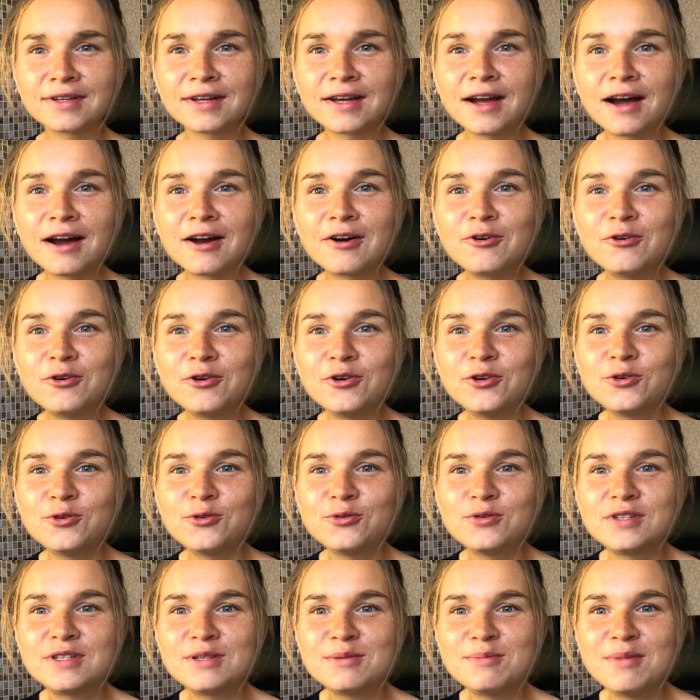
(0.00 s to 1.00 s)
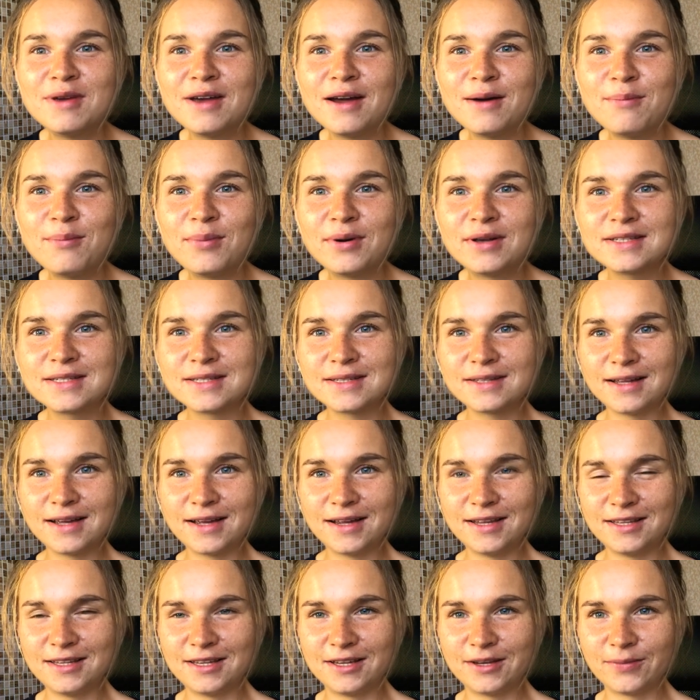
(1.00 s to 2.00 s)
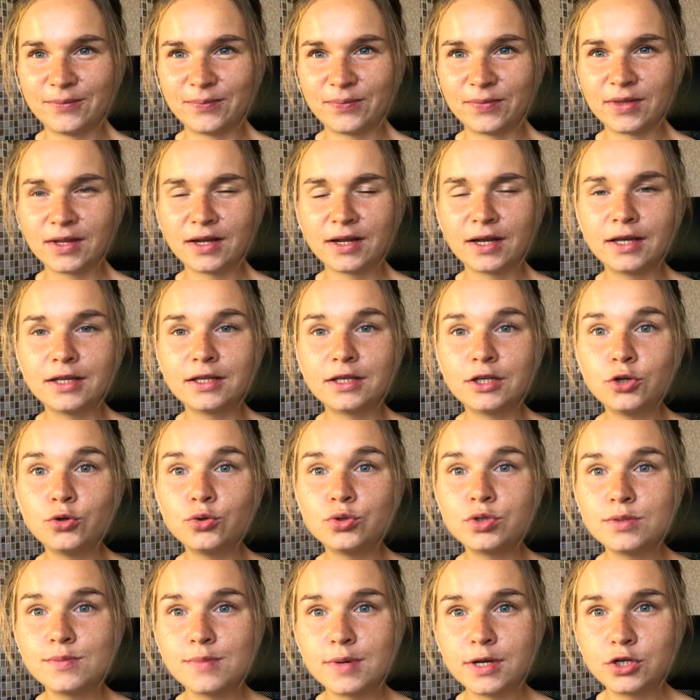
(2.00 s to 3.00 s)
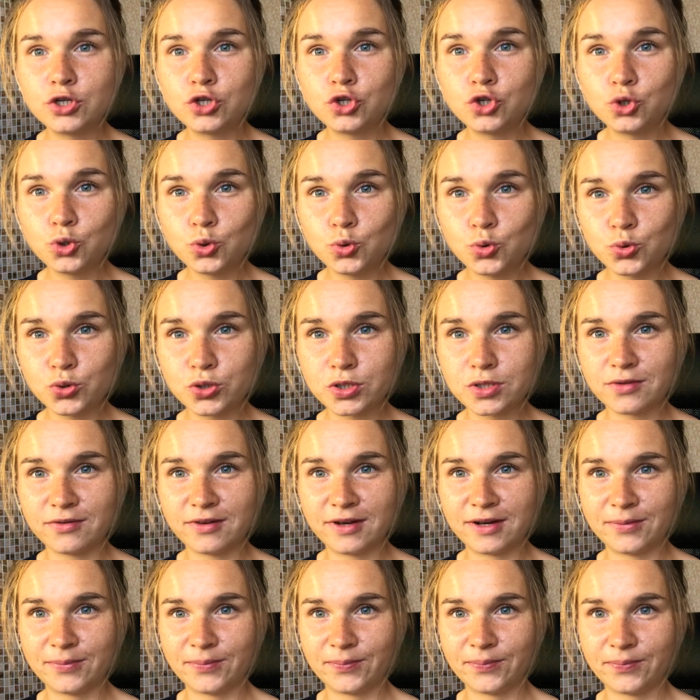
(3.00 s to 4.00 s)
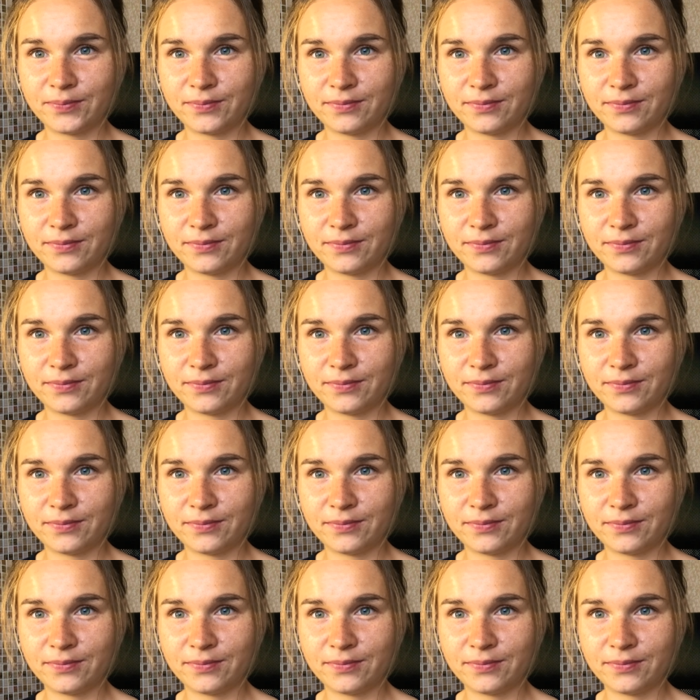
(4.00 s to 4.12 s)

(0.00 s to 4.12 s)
Какое у тебя познание? Какие у тебя чувства?